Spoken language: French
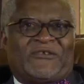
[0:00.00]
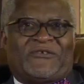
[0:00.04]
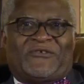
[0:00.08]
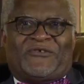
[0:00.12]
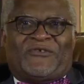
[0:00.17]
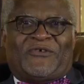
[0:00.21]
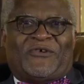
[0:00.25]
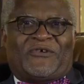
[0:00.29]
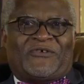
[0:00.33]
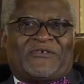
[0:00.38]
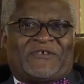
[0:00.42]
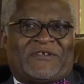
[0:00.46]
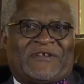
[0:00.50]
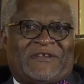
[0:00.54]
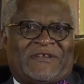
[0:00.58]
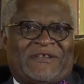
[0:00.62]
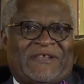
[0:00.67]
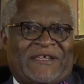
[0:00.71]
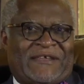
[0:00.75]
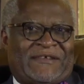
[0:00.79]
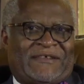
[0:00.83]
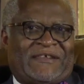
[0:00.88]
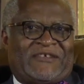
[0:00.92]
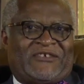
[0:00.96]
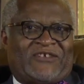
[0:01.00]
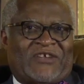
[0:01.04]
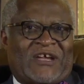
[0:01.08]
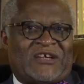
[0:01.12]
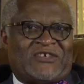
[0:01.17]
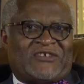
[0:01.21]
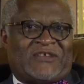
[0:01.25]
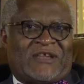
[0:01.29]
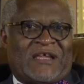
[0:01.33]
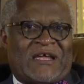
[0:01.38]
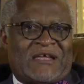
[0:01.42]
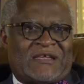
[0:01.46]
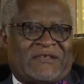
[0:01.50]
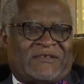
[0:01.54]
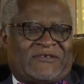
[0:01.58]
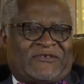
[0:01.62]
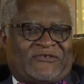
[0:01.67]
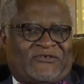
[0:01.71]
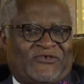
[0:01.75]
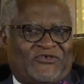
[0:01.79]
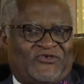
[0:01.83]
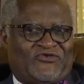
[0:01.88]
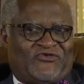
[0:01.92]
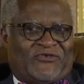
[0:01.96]
Donc, dès ces âges-là, ce
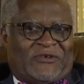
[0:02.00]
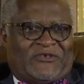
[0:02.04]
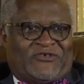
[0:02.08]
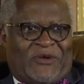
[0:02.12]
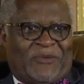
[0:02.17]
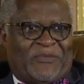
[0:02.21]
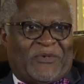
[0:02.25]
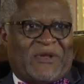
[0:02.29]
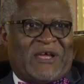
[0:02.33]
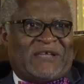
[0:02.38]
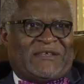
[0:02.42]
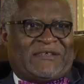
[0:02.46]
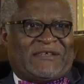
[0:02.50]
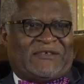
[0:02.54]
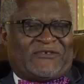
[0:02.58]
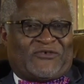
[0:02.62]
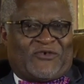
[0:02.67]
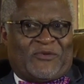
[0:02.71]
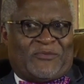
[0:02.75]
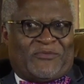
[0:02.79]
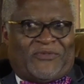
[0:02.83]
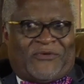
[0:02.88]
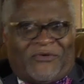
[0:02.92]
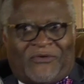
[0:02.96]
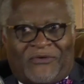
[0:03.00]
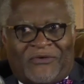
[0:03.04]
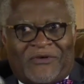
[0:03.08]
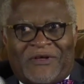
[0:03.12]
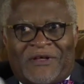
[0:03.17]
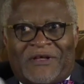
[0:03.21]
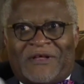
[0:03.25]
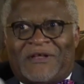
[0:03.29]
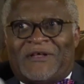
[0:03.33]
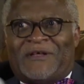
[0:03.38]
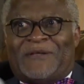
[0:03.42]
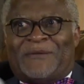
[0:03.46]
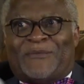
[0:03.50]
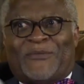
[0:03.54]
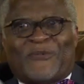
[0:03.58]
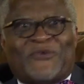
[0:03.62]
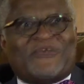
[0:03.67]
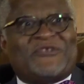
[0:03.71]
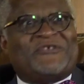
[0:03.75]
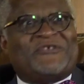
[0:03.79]
que j'apprends, c'est ce que bon, mon